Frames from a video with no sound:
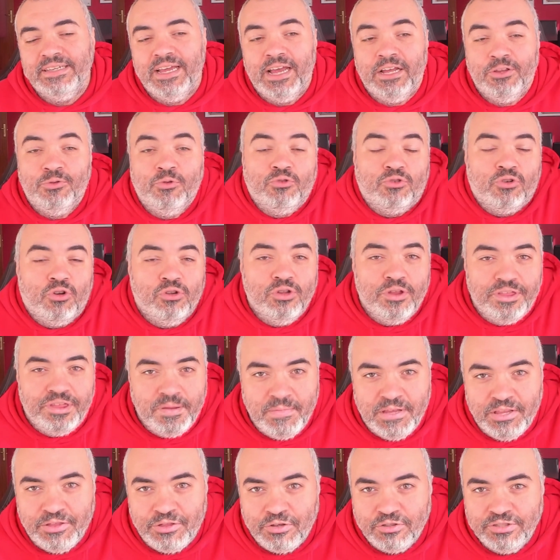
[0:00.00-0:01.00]
a tus
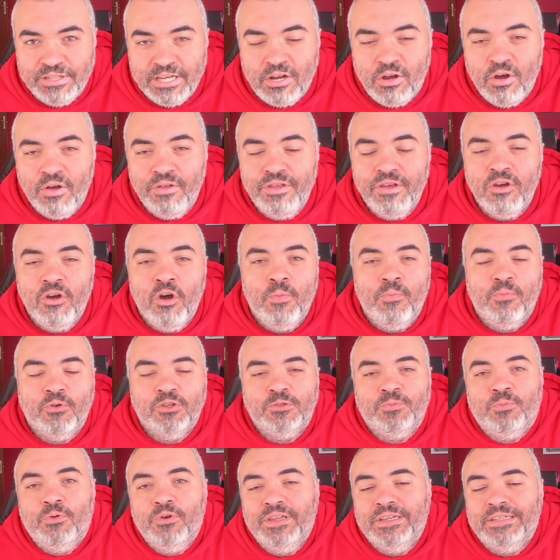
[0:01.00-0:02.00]
conocimientos de código,
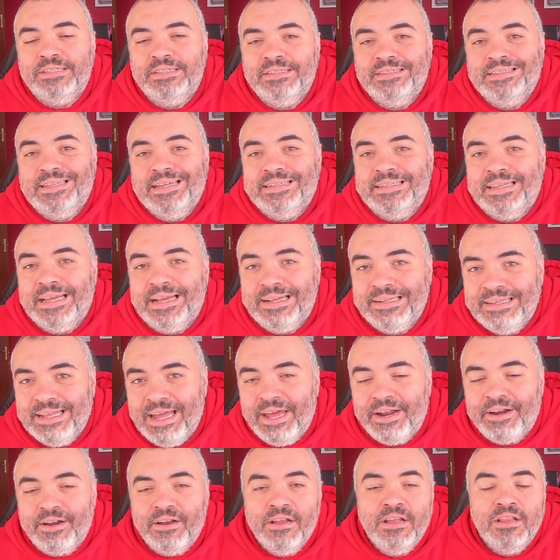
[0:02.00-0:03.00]
pues puedes
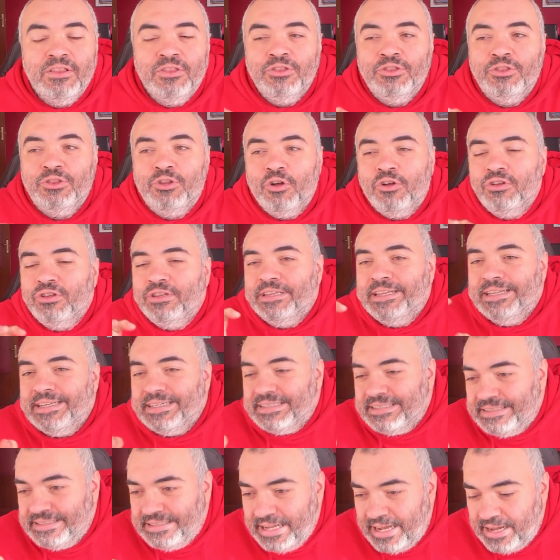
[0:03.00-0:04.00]
detectar dónde
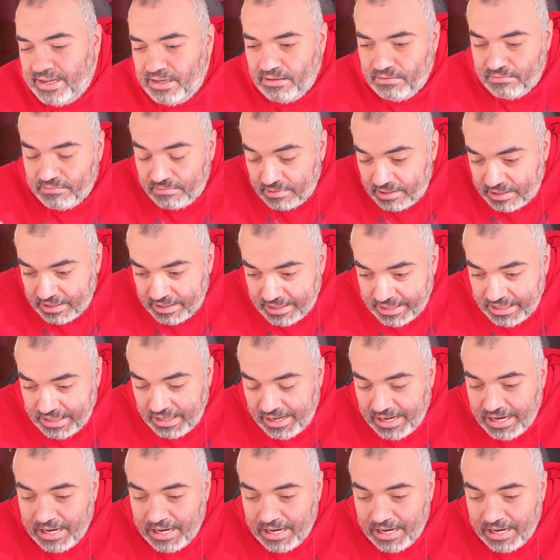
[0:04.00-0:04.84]
está eh,